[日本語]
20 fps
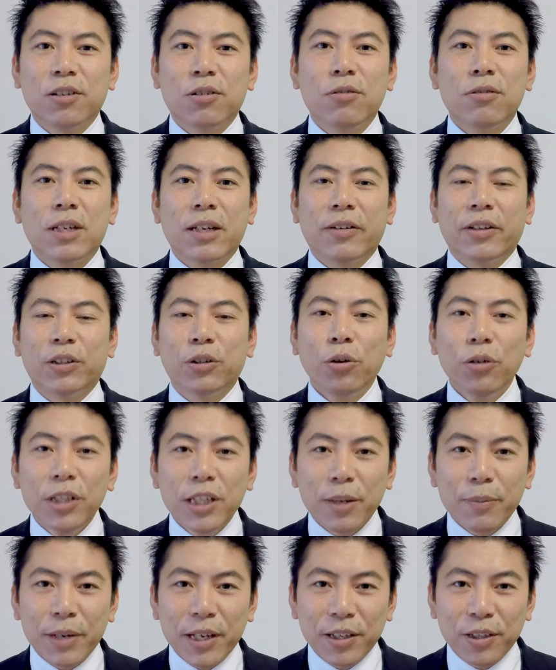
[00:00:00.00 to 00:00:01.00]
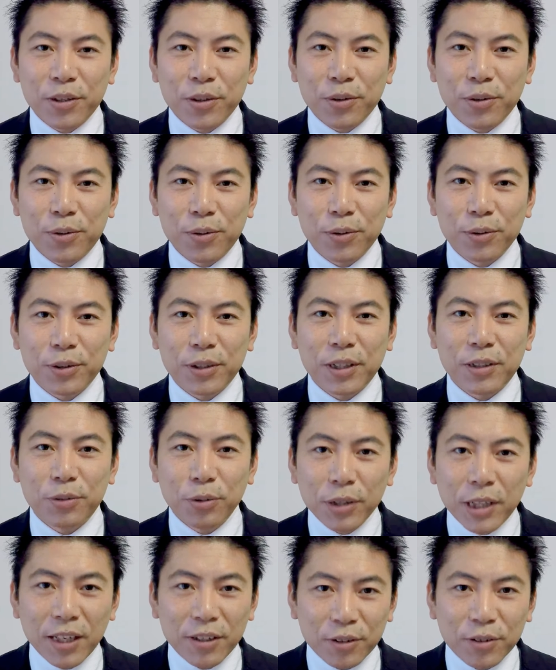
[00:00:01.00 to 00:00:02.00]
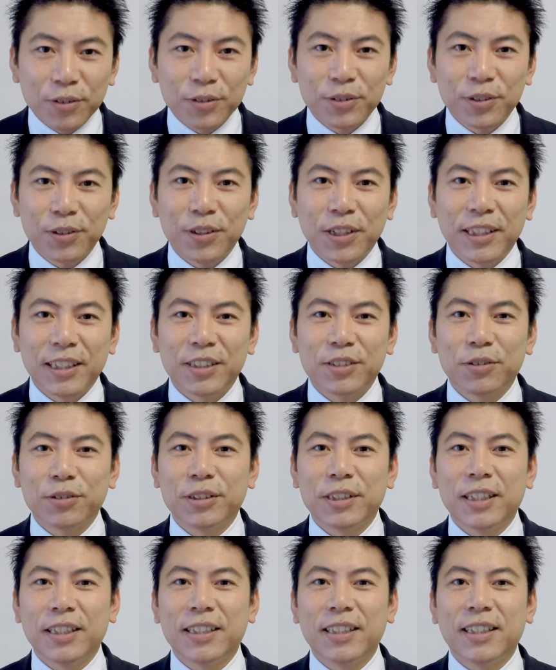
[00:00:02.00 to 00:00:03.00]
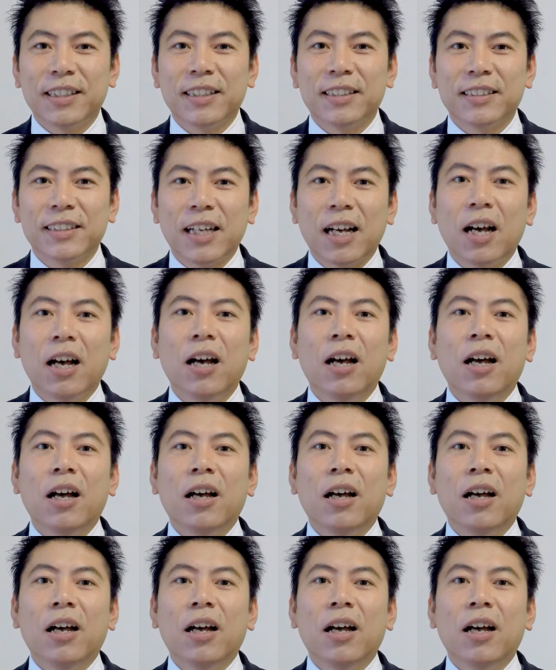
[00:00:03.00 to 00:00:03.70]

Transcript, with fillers: 今回はトイレ勉強法ってどうやるのという話をしていきたいんですが、